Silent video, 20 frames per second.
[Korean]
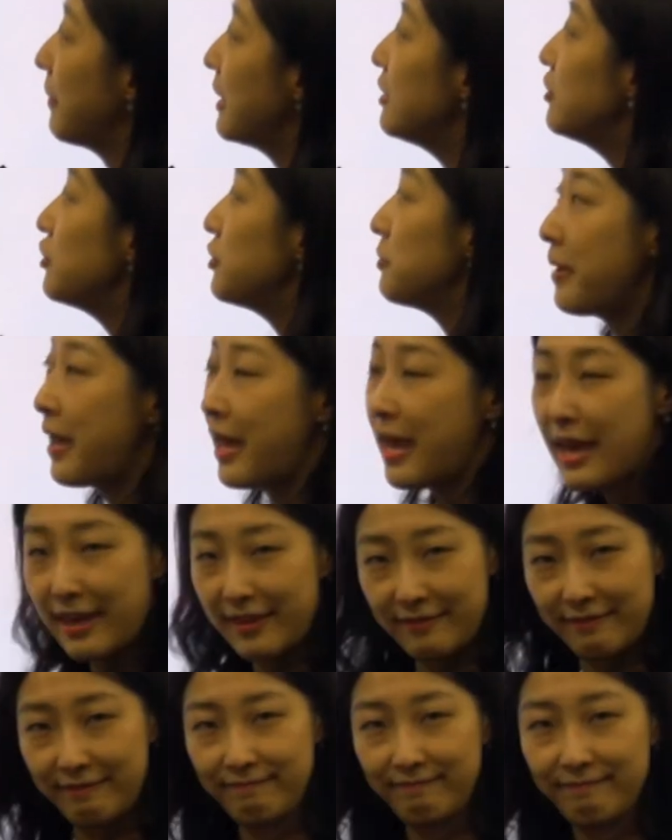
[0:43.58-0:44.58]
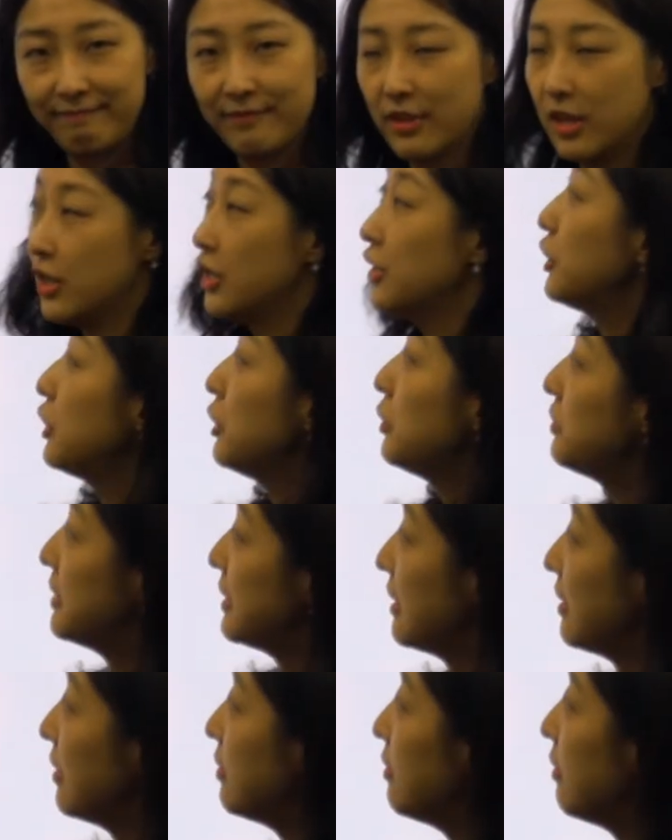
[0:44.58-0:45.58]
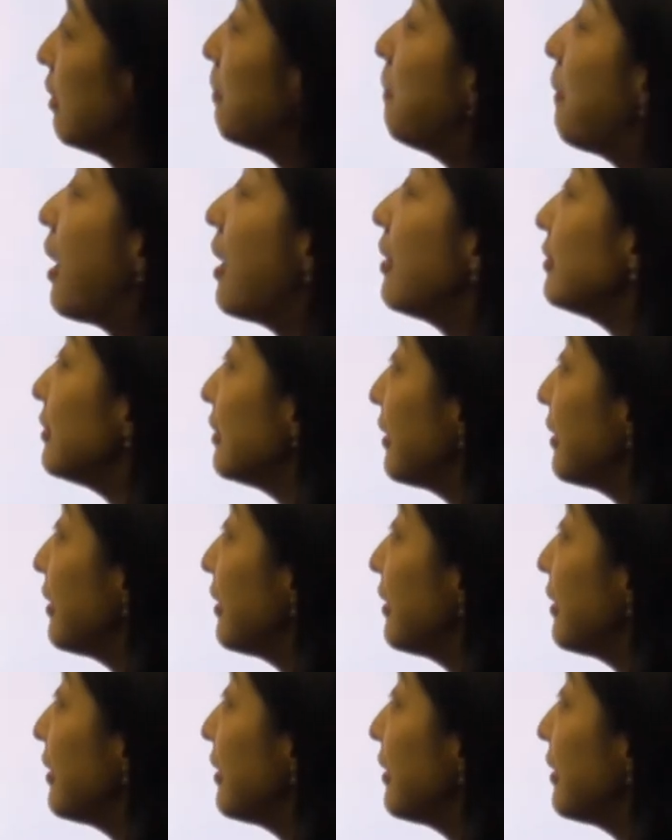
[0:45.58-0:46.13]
in Japan using a bottle